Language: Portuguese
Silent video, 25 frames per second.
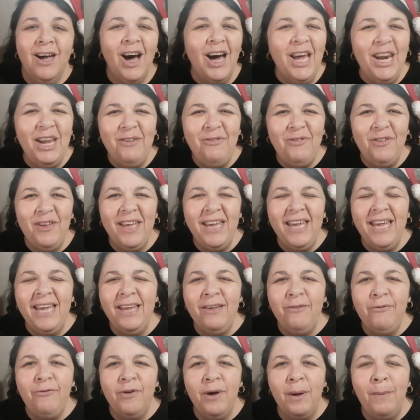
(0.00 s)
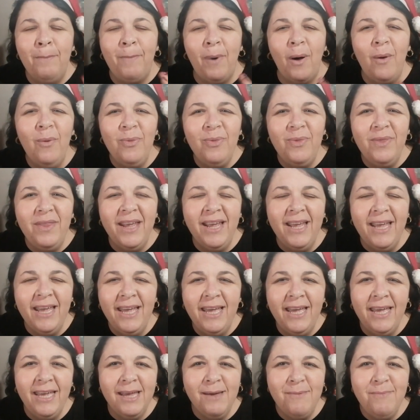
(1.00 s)
Ora viva! Bom
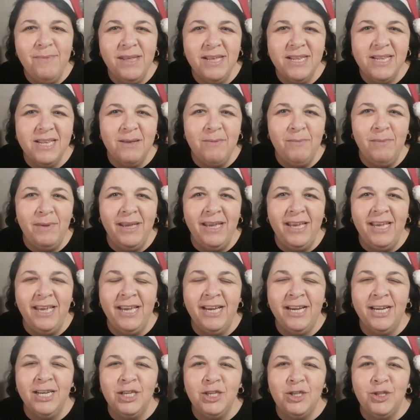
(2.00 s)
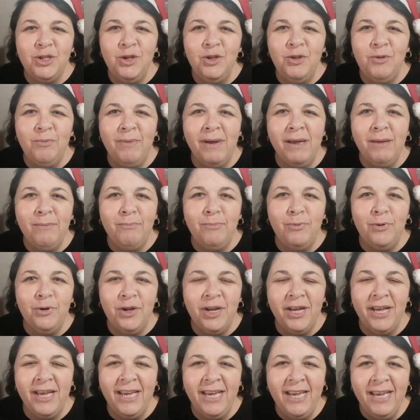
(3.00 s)
dia, minhas amigas! Tudo bem por
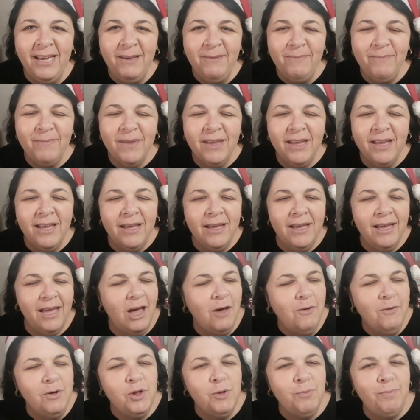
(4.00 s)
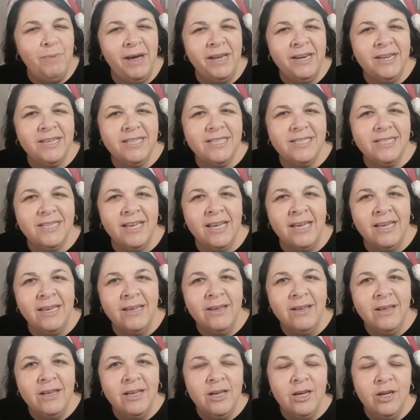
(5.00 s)
aí? Eu espero que sim.
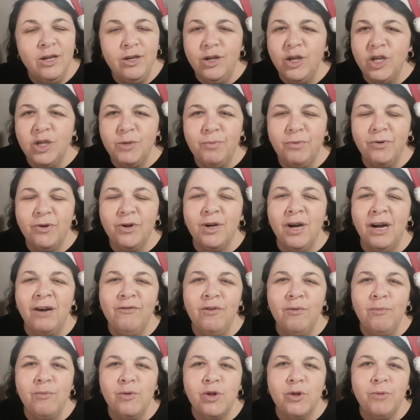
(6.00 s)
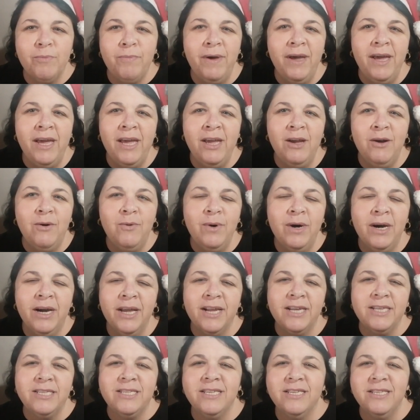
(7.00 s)
Nós por cá vamos bem, com a
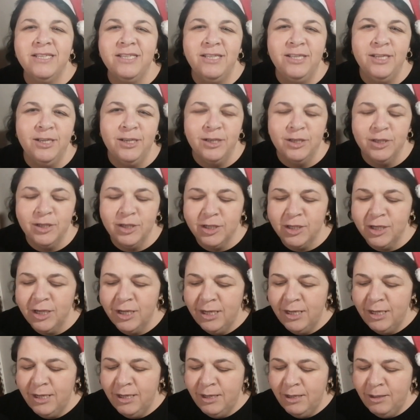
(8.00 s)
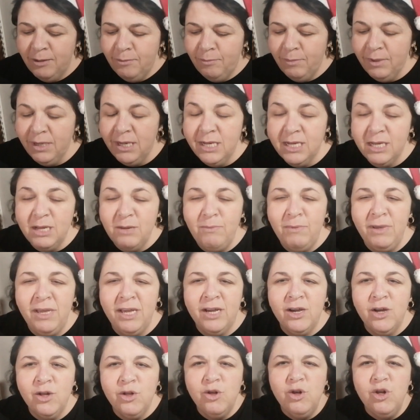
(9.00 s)
graça de Deus. Minhas
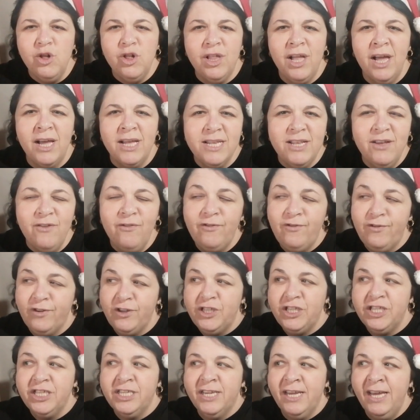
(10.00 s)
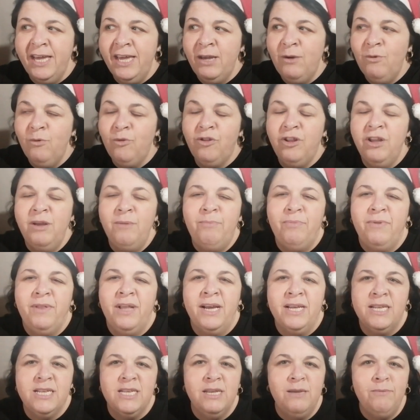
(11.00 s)
amigas, já está assim fresquinho, o tempo
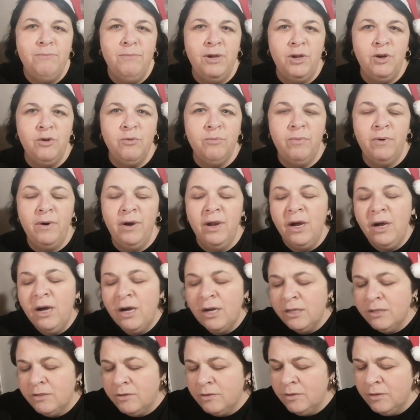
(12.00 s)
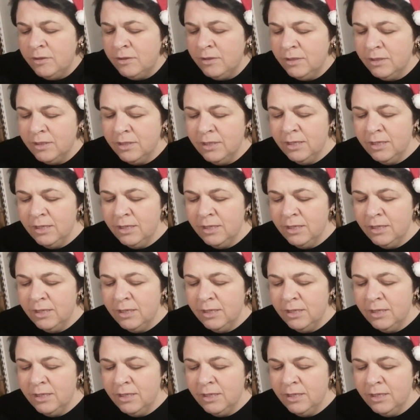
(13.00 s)
está assim meio nublado.